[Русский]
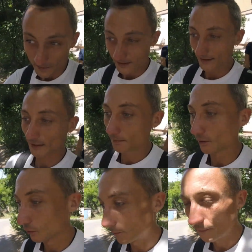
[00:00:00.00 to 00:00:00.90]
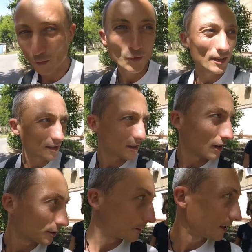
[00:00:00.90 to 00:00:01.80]
50 минут. Ну, и не
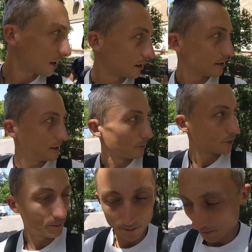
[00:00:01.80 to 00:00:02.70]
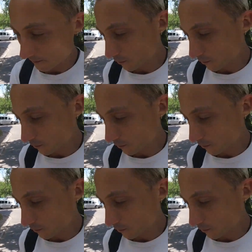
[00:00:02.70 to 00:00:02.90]
знаю, смотря как идти, может быть,